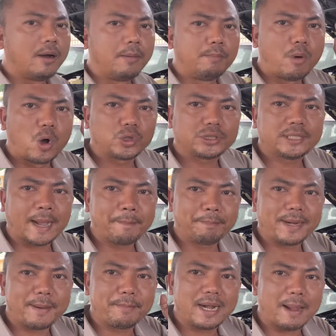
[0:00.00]

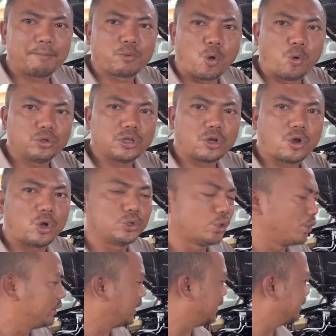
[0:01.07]
155 củ cho cô chú
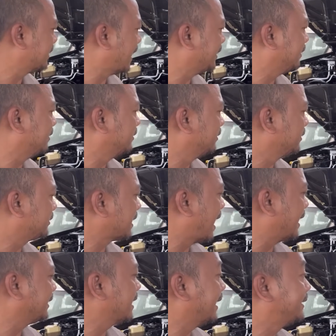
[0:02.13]
anh chị dành chẳng
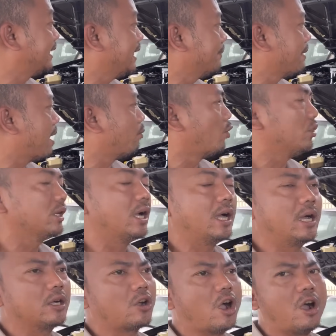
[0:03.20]
hạn như anh chị mà muốn
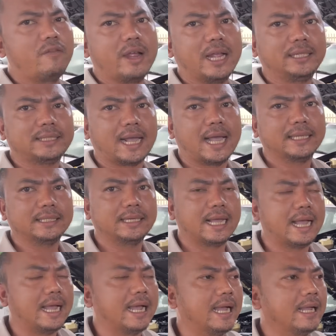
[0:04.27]
ờ, có về chẳng hạn như
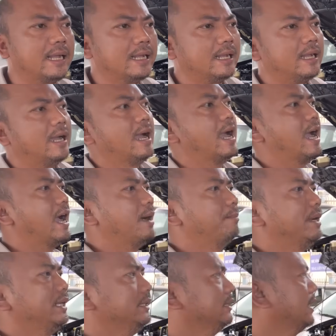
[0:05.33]
là à,
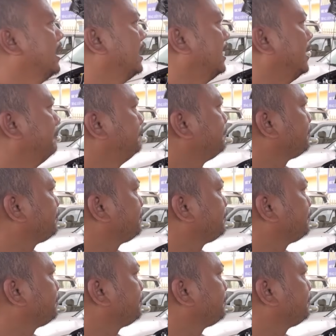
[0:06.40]
mình à,